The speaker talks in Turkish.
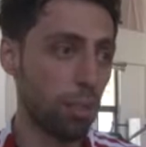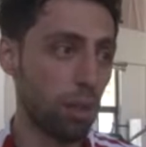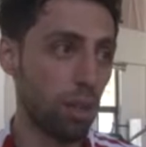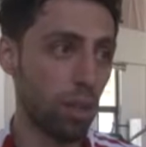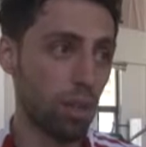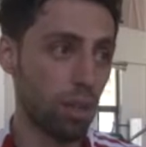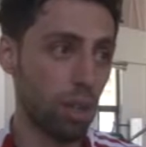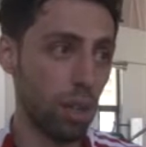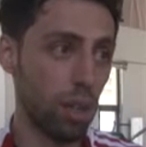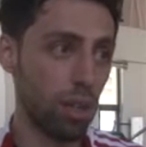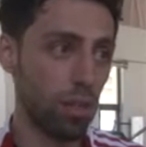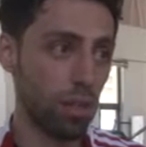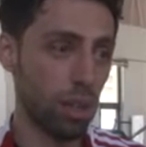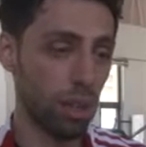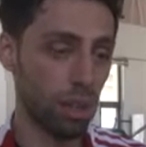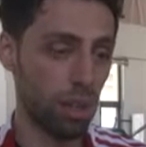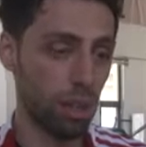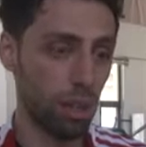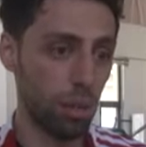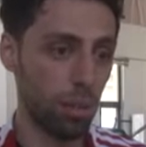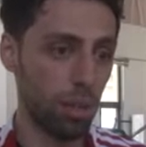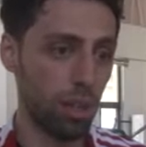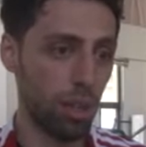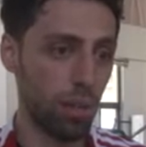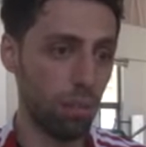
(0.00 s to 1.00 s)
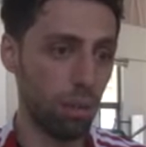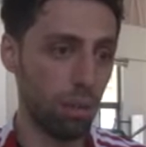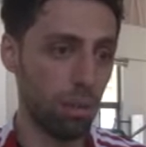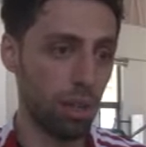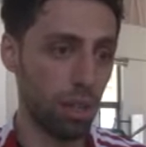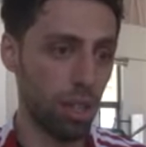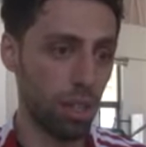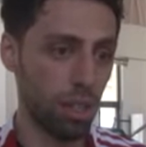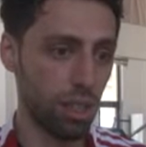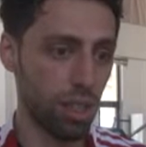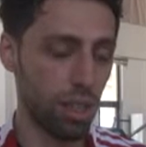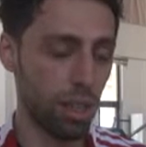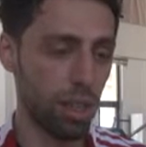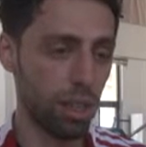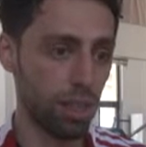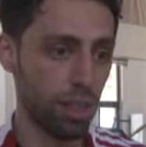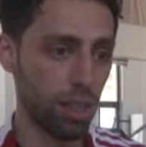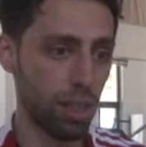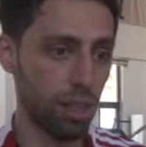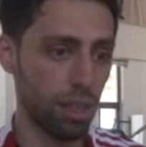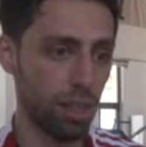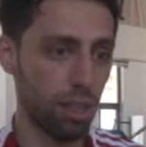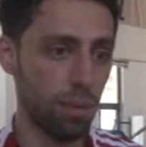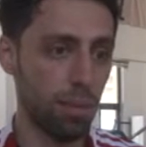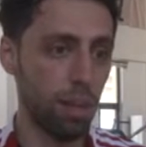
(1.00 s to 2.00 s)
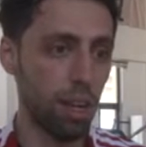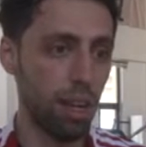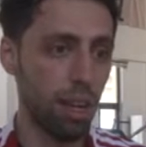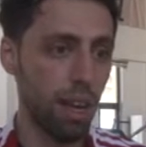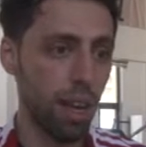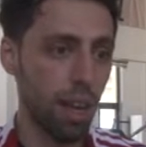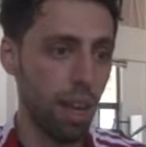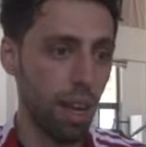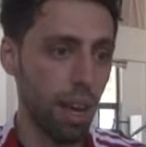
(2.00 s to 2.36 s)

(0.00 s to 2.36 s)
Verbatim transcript: profesyonel olarak yapılan bir branş kayakla atlama.